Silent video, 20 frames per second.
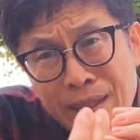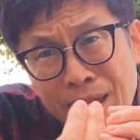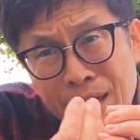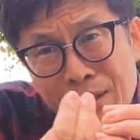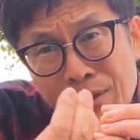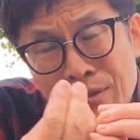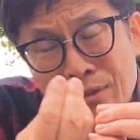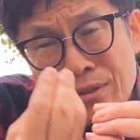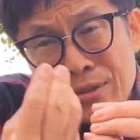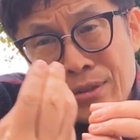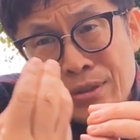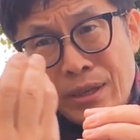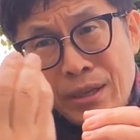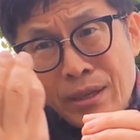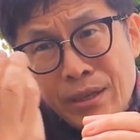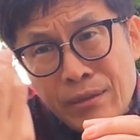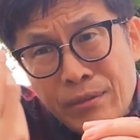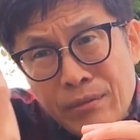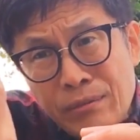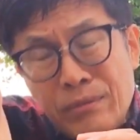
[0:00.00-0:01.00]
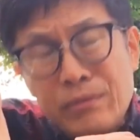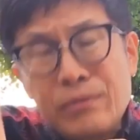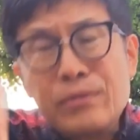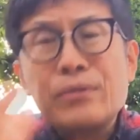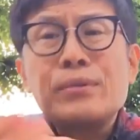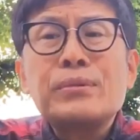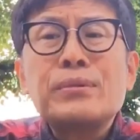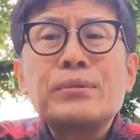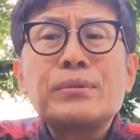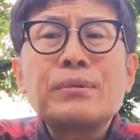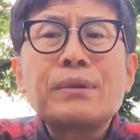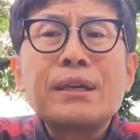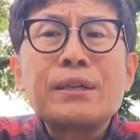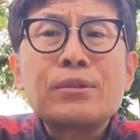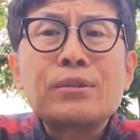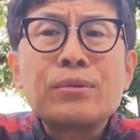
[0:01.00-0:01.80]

脱していくっていうことが、